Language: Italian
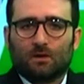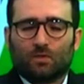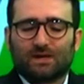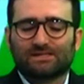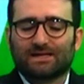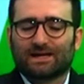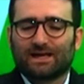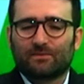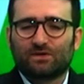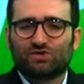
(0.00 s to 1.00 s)
Buonasera
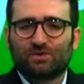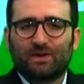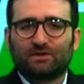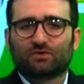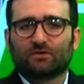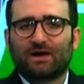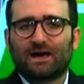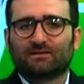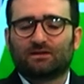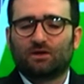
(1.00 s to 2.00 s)
cari amici,
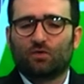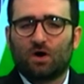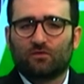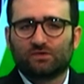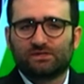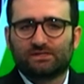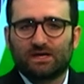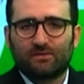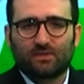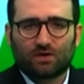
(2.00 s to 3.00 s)
bentrovati di nuovo
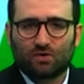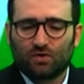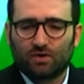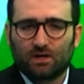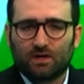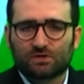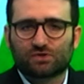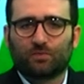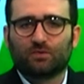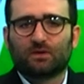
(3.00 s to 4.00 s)
insieme con il nostro
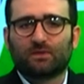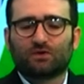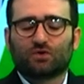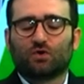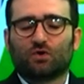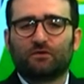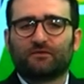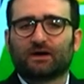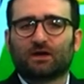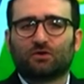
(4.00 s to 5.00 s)
appuntamento con
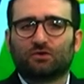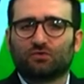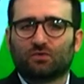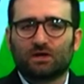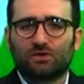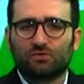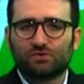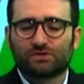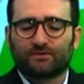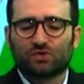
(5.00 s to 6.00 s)
Confagricoltura
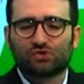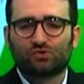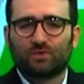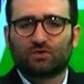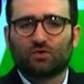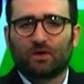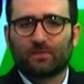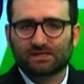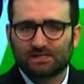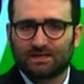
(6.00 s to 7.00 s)
News. Vado subito a
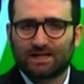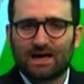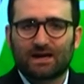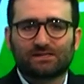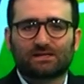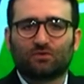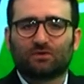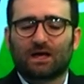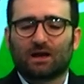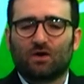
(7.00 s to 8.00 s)
presentare,
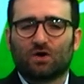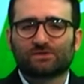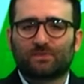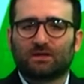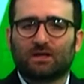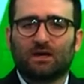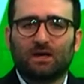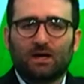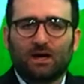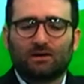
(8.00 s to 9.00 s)
salutare
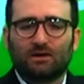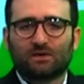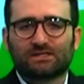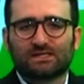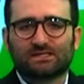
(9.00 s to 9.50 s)
l'ospite eh, di questa